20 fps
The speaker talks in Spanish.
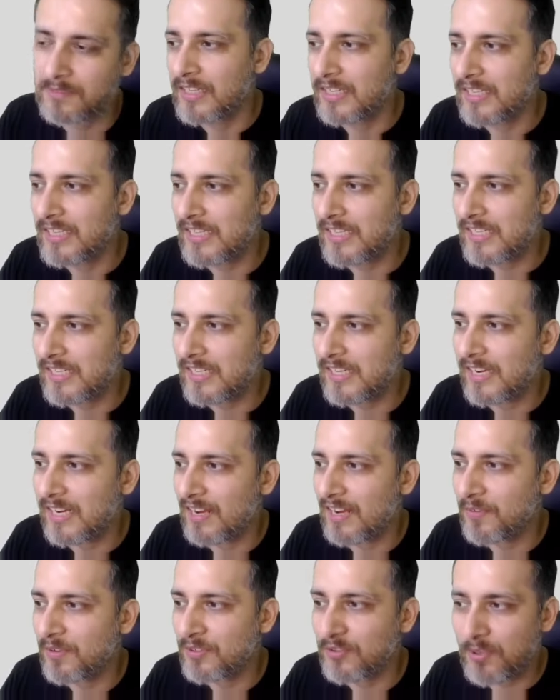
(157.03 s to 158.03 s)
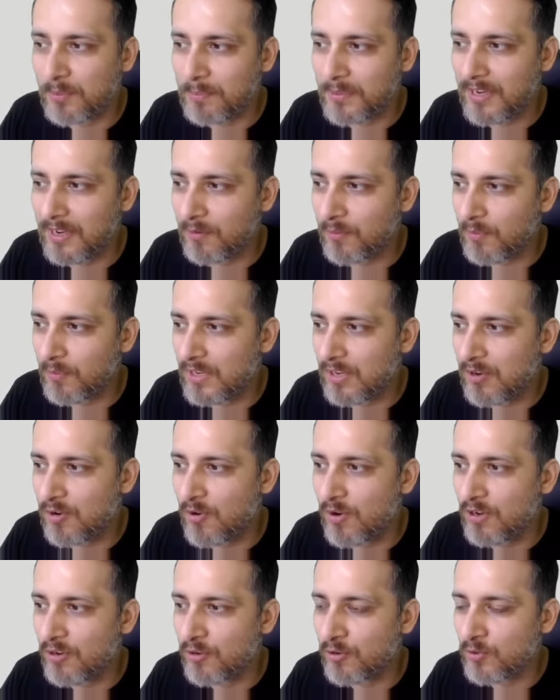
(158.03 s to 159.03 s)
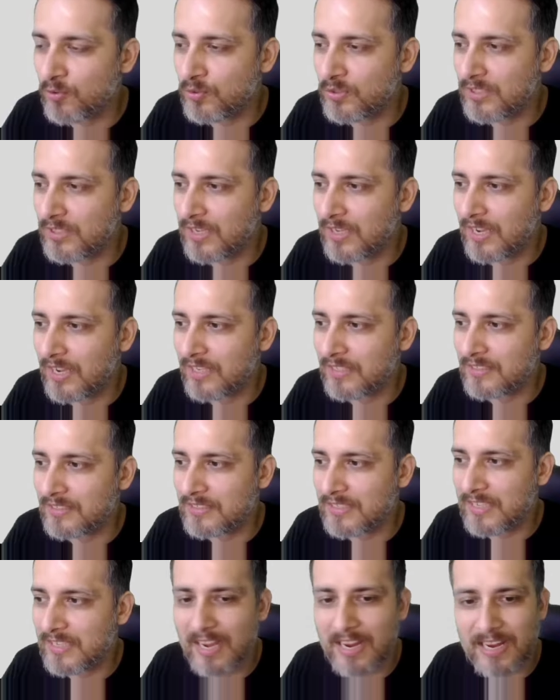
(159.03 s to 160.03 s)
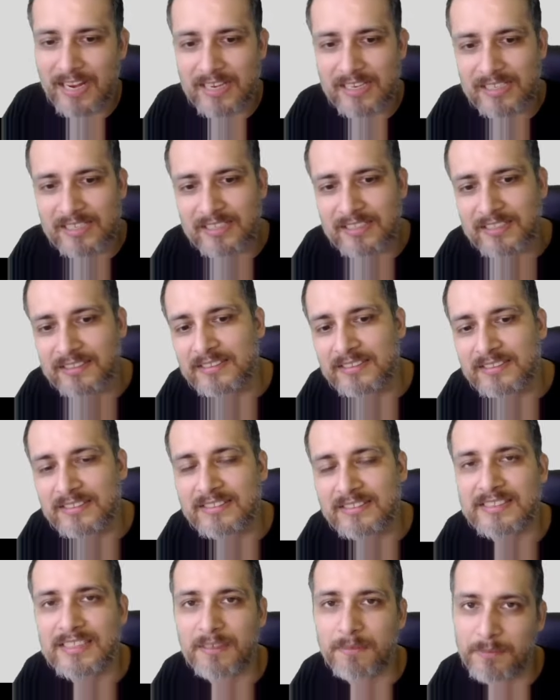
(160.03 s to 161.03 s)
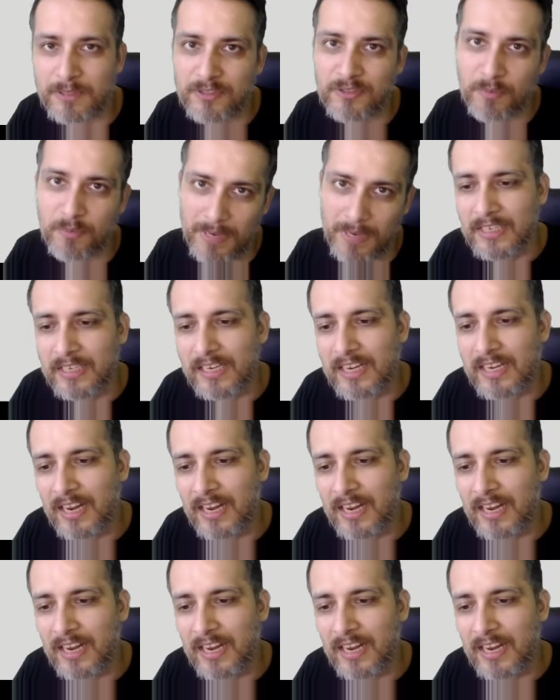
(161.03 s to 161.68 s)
y nuestro API Gateway lo enruta hacia el servicio B.